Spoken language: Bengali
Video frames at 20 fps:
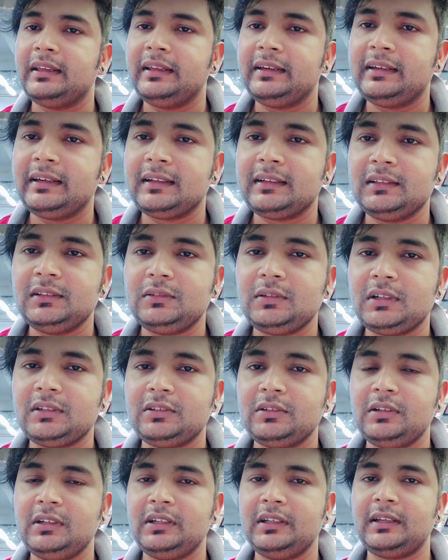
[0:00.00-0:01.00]
এটা কিন্তু
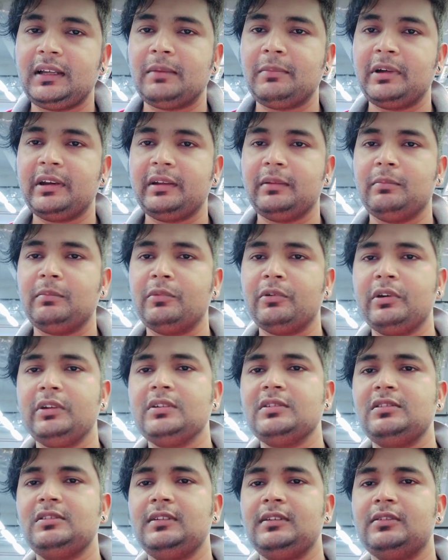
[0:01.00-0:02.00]
আসলে আমার মনে
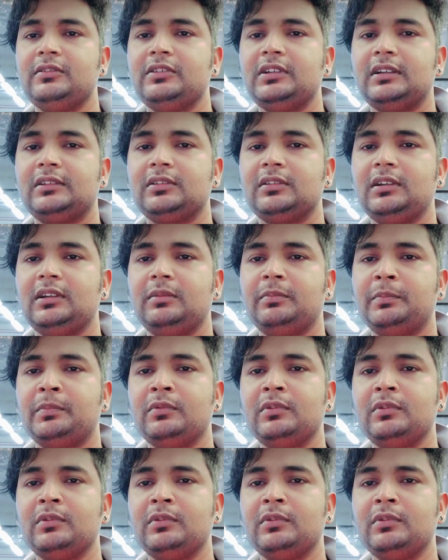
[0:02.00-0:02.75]
হচ্ছিল যে আসলে